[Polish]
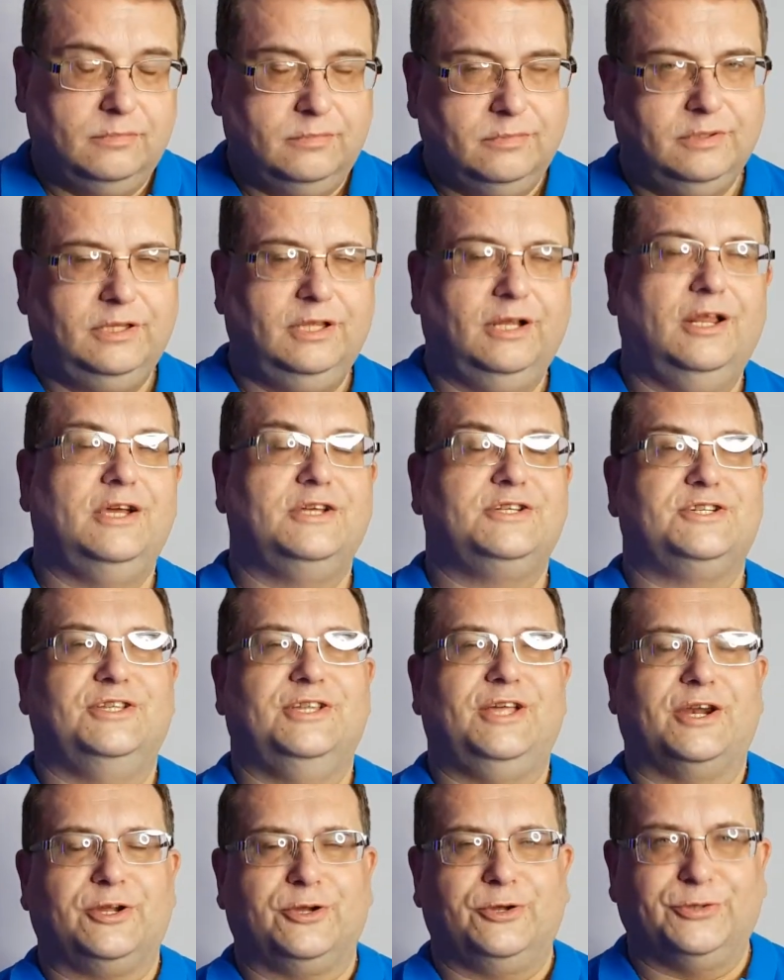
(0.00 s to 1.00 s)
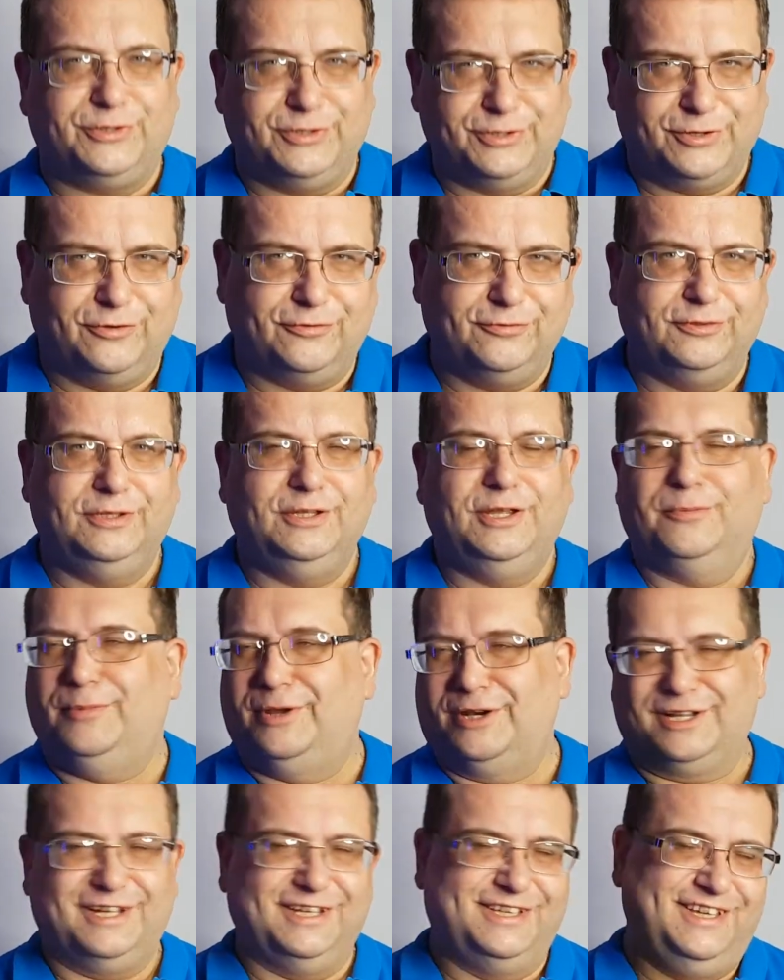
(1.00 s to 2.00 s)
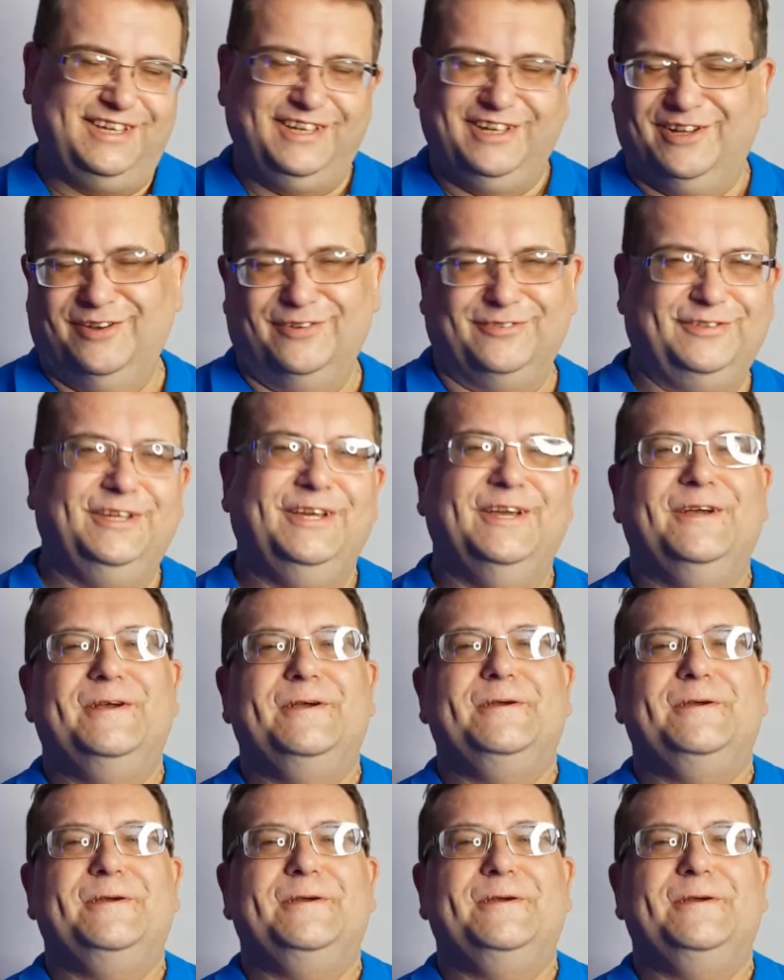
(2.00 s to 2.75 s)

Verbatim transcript: dilerzy narkotykowi, nie marketingowi,